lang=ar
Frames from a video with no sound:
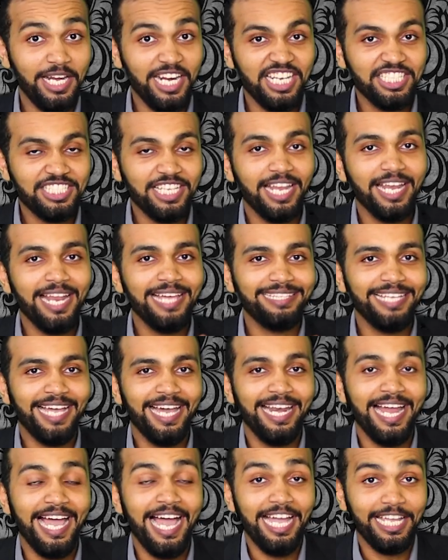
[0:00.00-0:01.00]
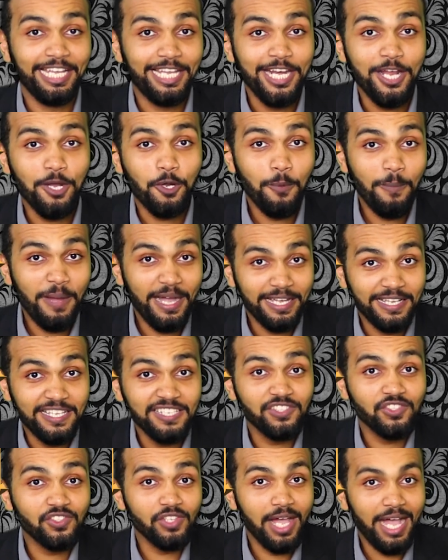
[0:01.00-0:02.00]
والليلة إن شاء الله تعالى حكي لكم عن
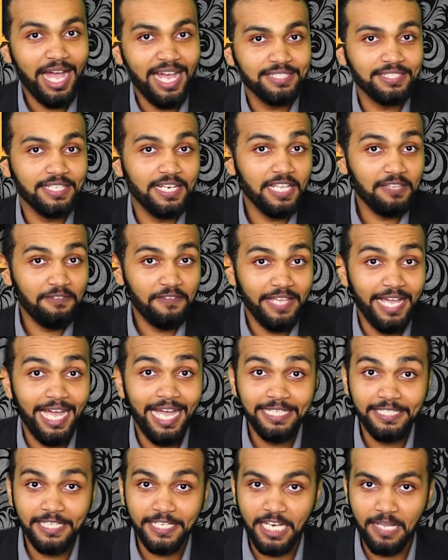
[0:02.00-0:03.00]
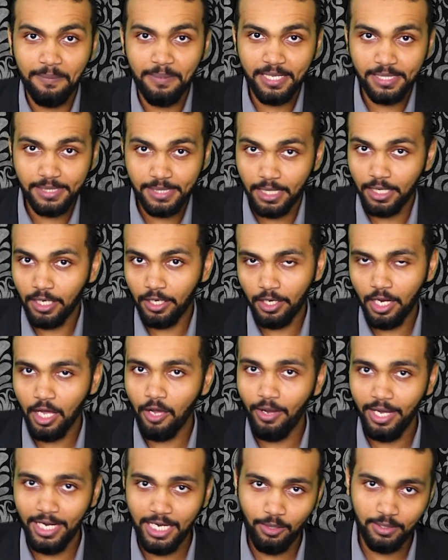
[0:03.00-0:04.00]
قصة حصلت في عهد النبي صلى
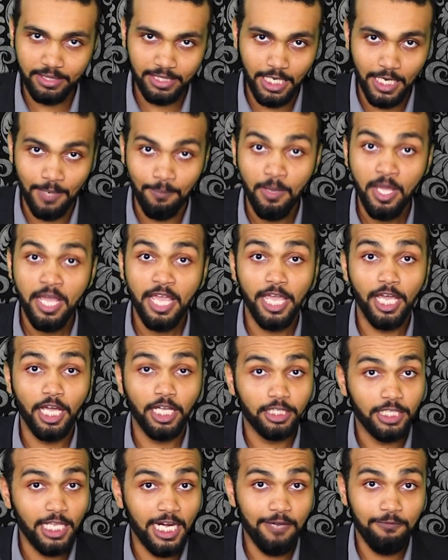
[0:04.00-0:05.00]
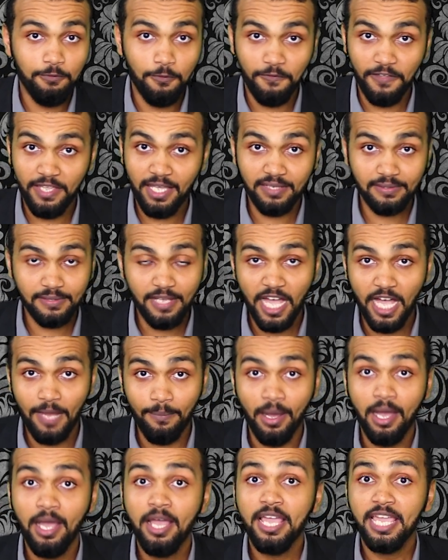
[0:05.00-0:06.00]
الله عليه وسلم اختلفوا فيها
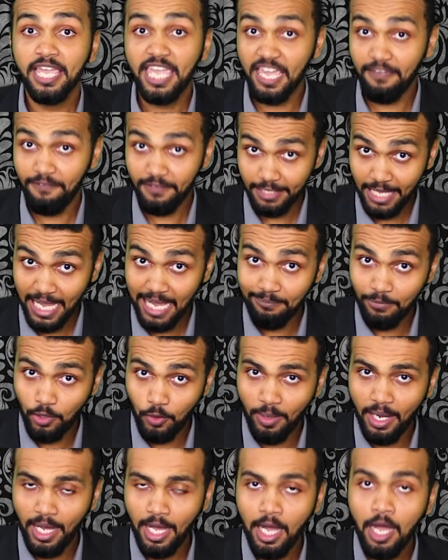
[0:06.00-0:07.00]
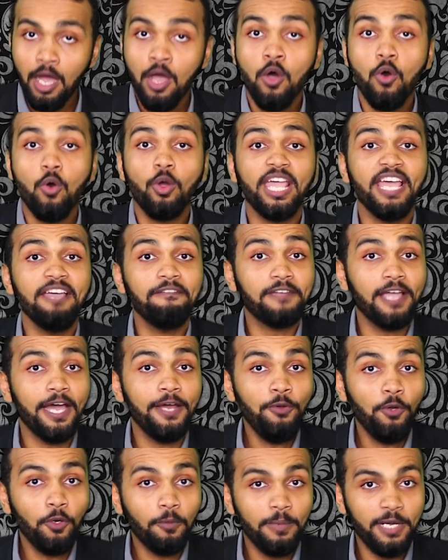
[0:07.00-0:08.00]
الصحابة كيف يتعاملوا معاه وكيف
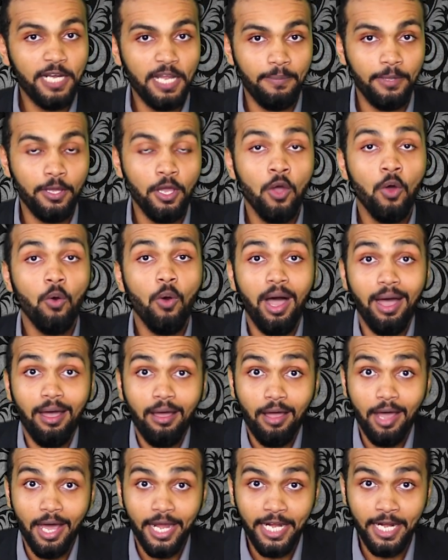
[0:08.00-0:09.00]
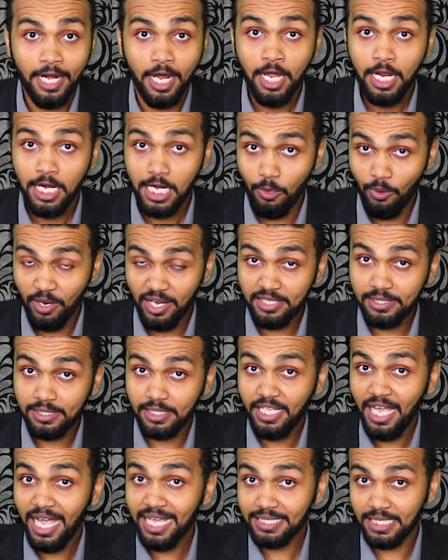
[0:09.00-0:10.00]
كان حكم النبي وحنقارنها لو
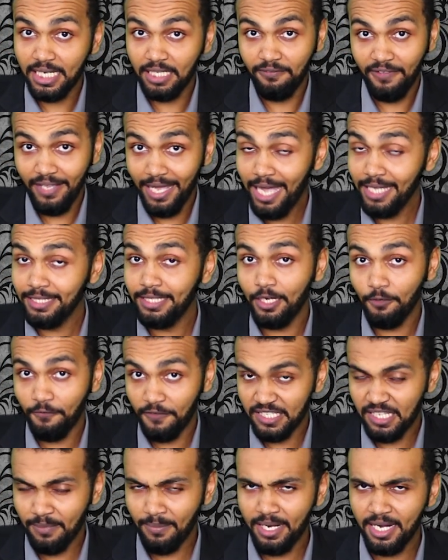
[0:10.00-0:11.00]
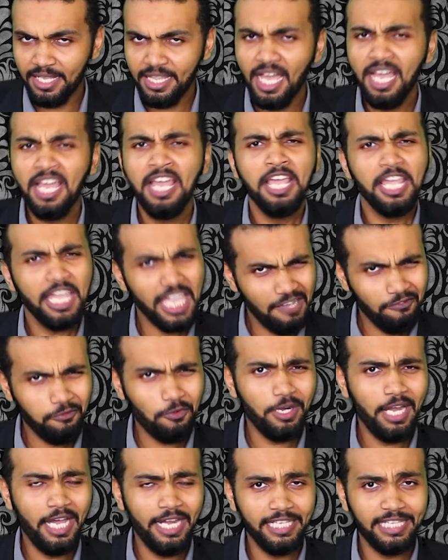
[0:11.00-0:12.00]
القصة دي حصلت في عهدنا وفي زمننا ده كيف
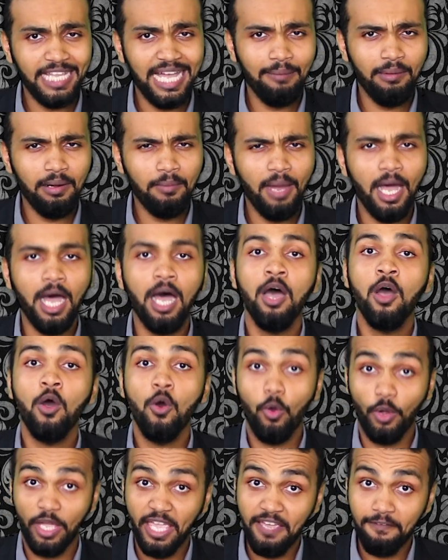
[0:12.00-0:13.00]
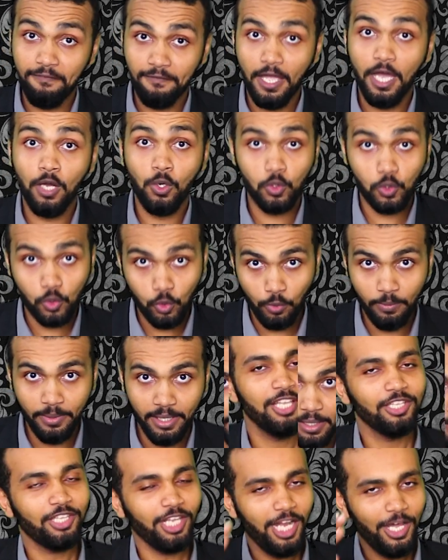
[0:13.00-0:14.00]
كنا حنتعامل معها وكيف كان
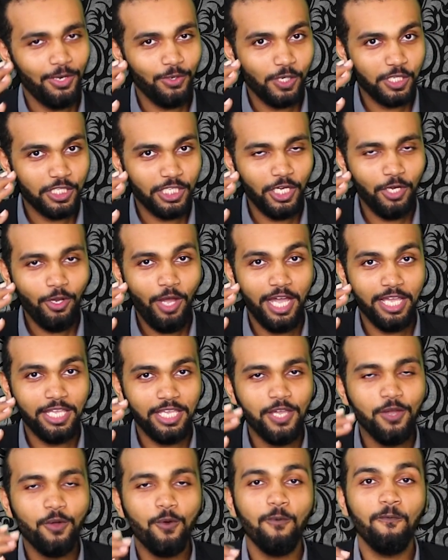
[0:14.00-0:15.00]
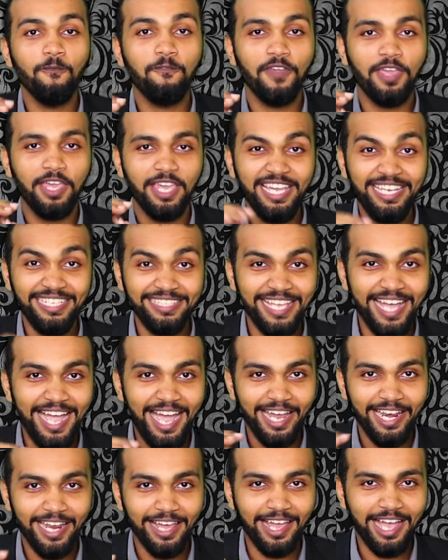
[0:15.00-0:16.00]
أسلوبنا طلحة نور الجليل يحييكم في إحدى
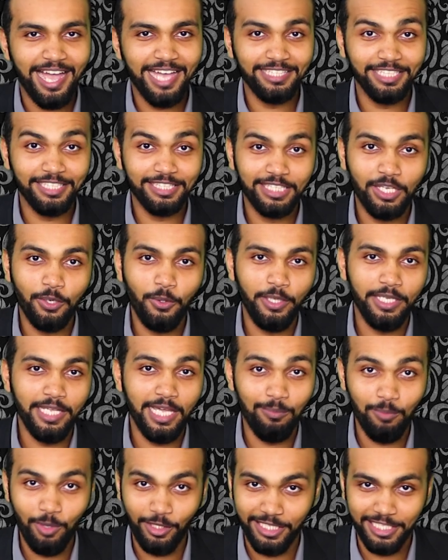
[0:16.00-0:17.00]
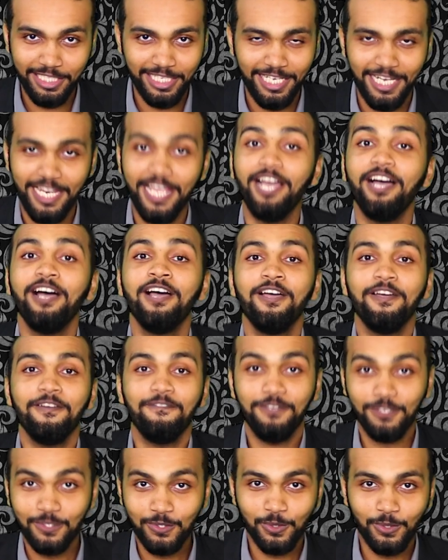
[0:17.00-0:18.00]
حلقات التوعية المحتاجين لها
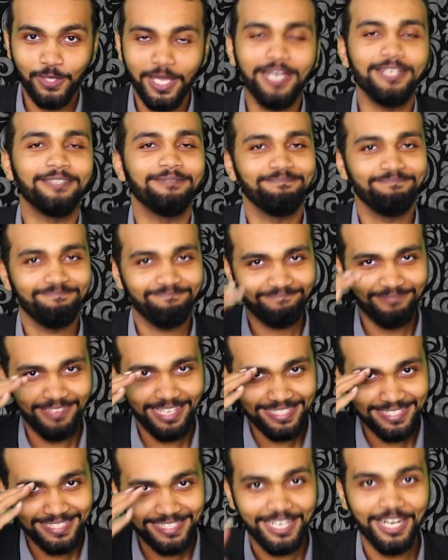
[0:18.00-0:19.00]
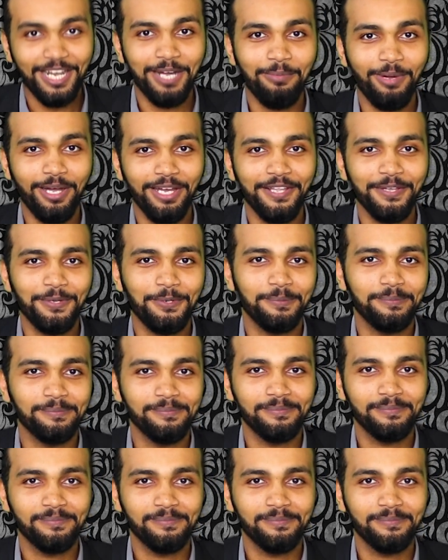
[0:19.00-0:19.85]
في السودان السلام عليكم